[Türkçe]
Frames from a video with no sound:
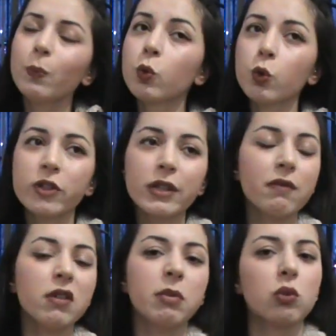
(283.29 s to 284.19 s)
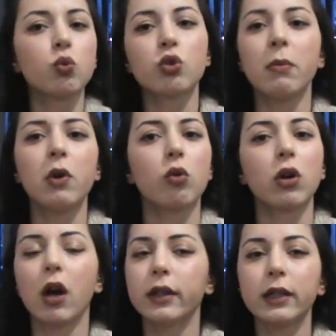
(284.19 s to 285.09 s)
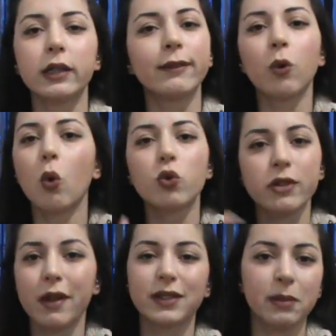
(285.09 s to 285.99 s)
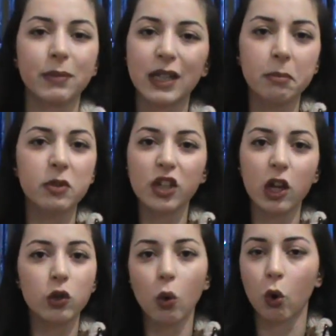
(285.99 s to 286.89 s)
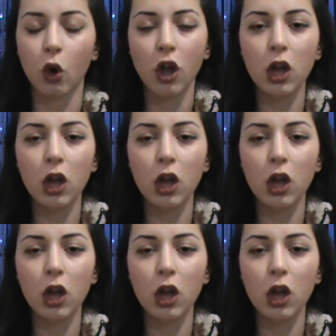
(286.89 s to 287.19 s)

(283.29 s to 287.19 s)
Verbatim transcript: Mucizevi bir uzama yok. Ayda 7-10 santim diye bir şey yok.